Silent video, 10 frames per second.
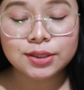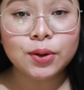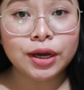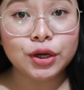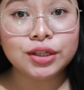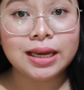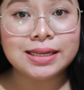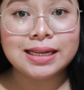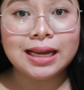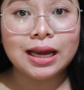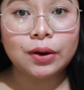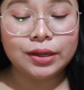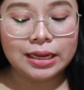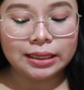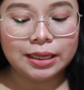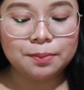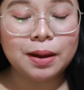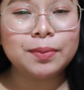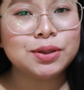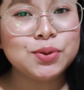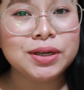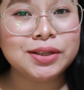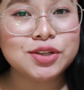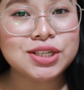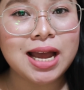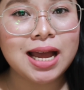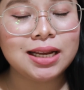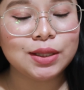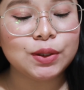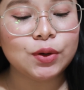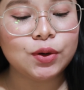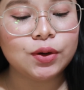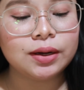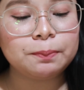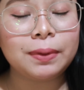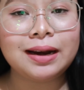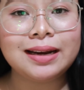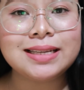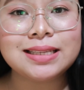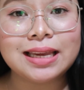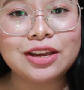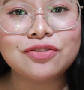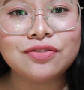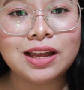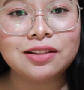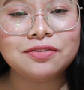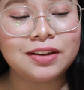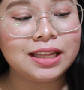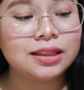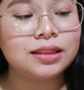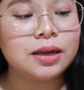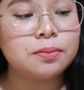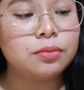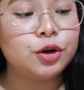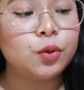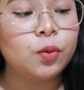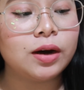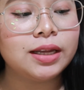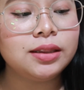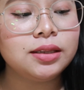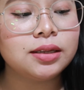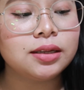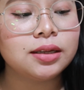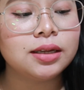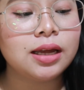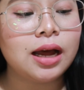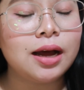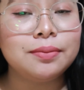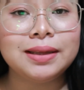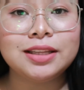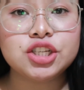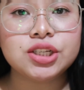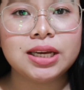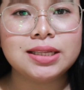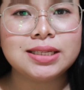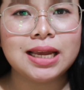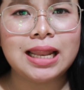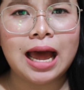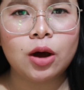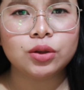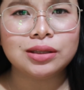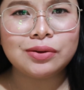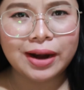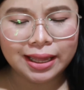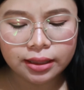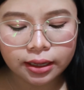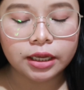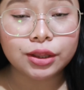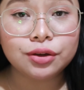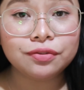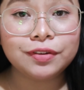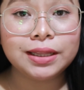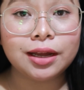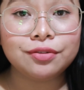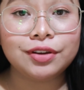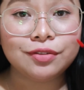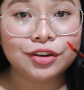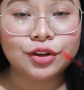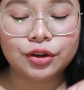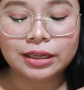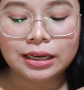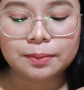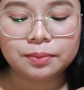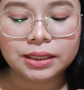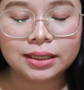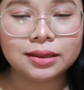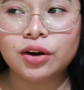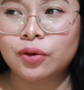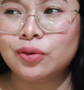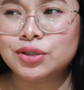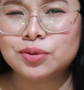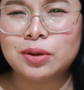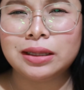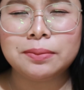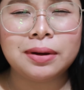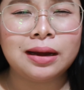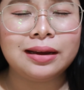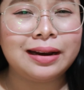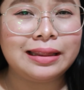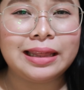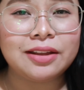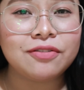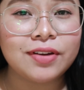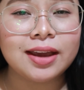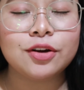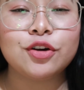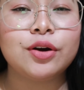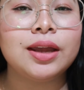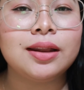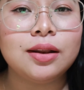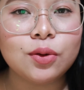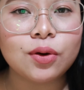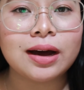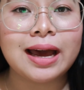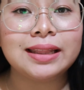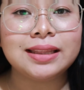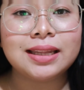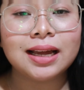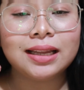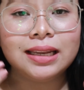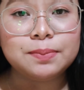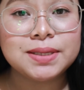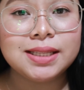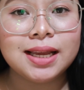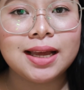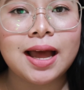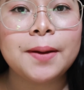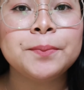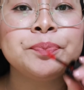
So, ngayon guys, ang gagawin natin, papatungan ko siya nitong Paris Ink Velvet number 1 um, in the shade Sell Out Red. Ito yung pinaka-favorite ko na lip tint. Kung gusto mo lang ng mga gradient effect, Korean look, kahit na naka-lipstick ka.